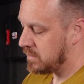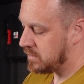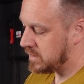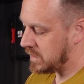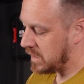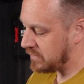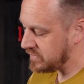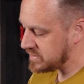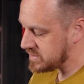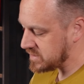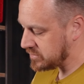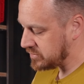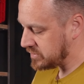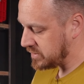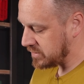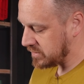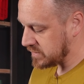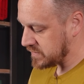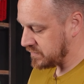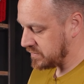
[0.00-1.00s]
Ja widzę
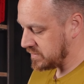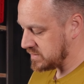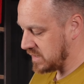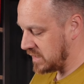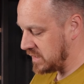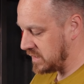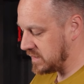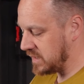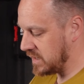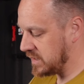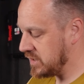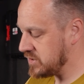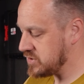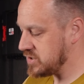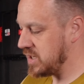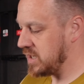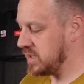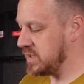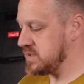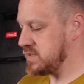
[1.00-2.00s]
tutaj rozwiązanie takie, że
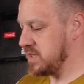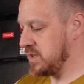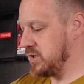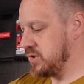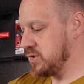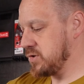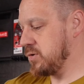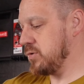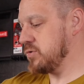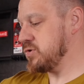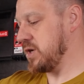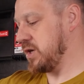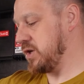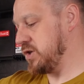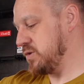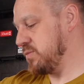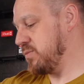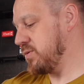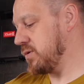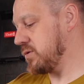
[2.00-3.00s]
jak jest jakiś kurz,
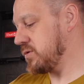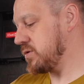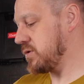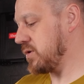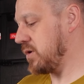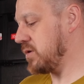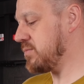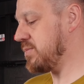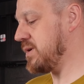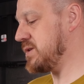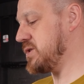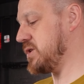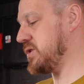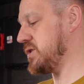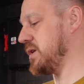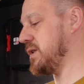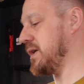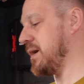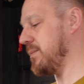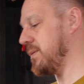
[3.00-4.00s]
jakiś brud, to on będzie
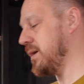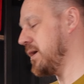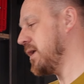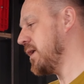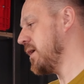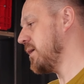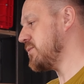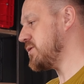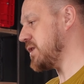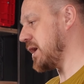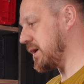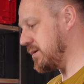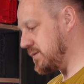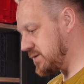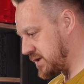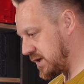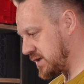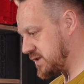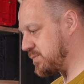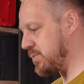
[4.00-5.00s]
się nam przy jakimś
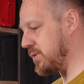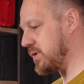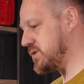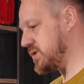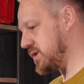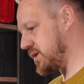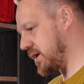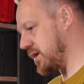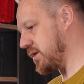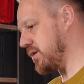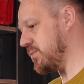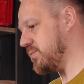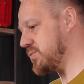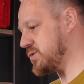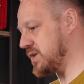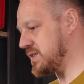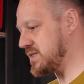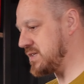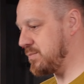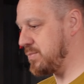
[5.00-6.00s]
transporcie tego
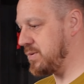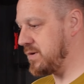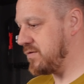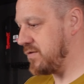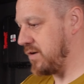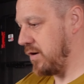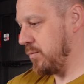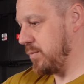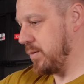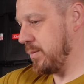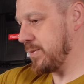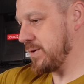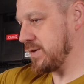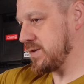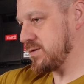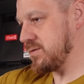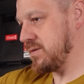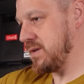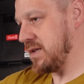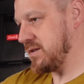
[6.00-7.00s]
przesypywał po
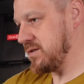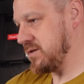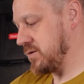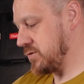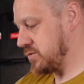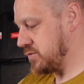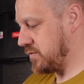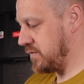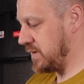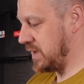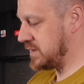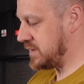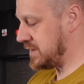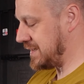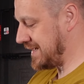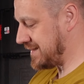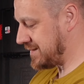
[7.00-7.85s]
prostu na dno szuflady, na